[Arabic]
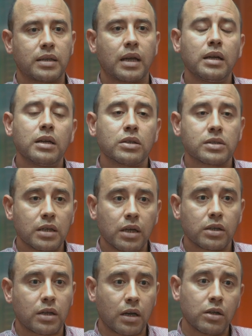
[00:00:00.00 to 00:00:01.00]
تاريخ
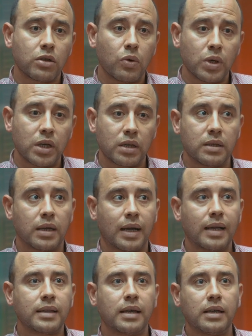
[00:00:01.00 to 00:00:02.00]
السحر تاريخ طويل
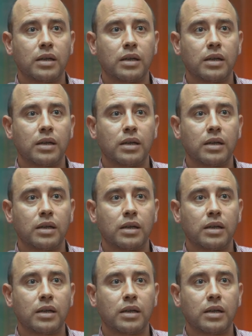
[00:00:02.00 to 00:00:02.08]
جدا حتى